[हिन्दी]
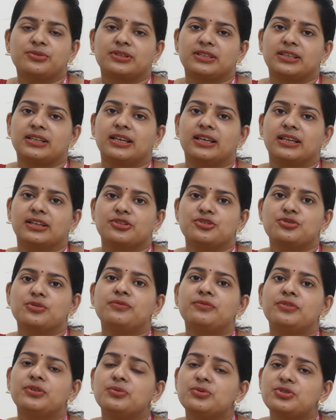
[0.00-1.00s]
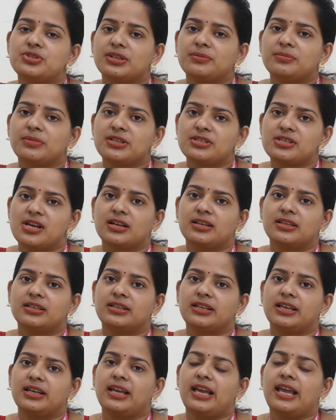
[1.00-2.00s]
होते हैं जो फ्यूचर में जा कर
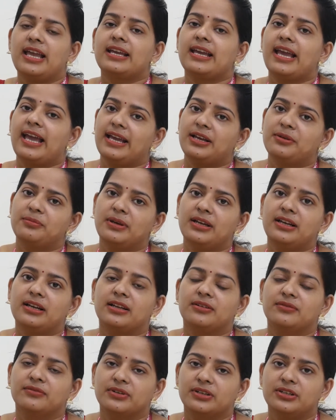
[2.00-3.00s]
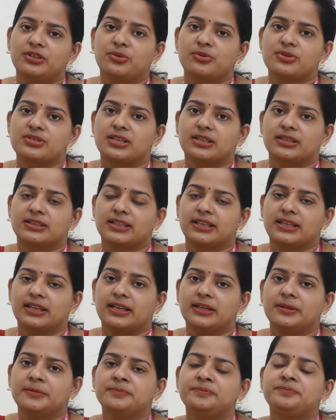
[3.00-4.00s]
के एक एग में कन्वर्ट हो सकते
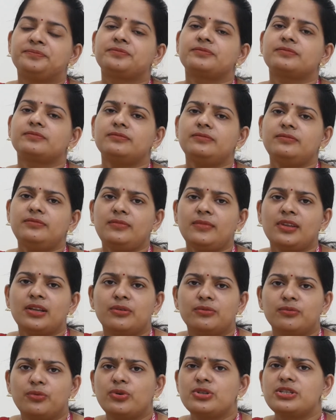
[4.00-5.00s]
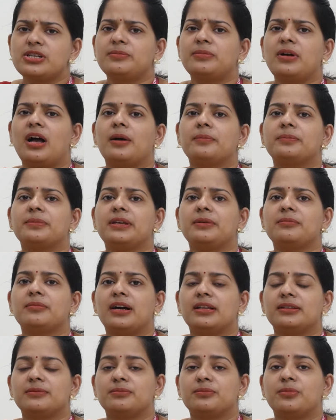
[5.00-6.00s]
हैं वो जब आपकी
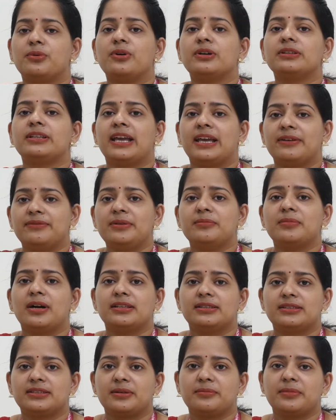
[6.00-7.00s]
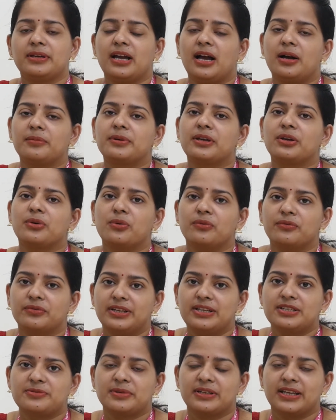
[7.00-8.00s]
मात बहुत हैवी मात्रा में आपके
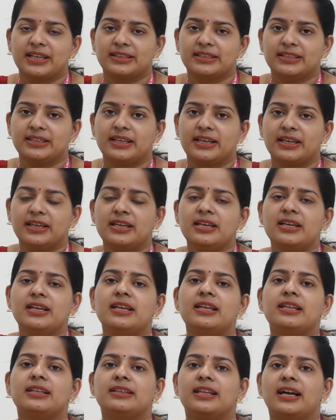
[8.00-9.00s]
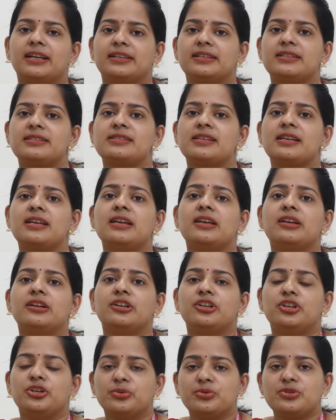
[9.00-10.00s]
ओवरीज में रहती है दैट इज़
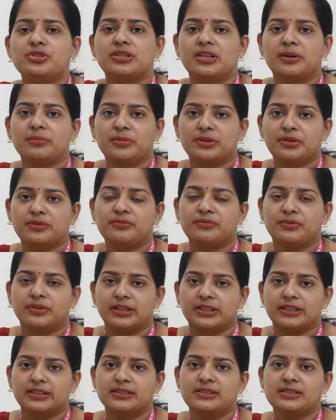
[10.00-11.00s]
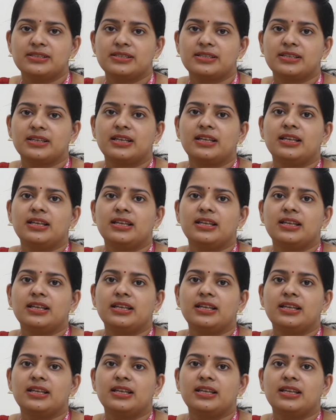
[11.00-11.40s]
ह्यूज नंबर ऑफ फॉलिकल्स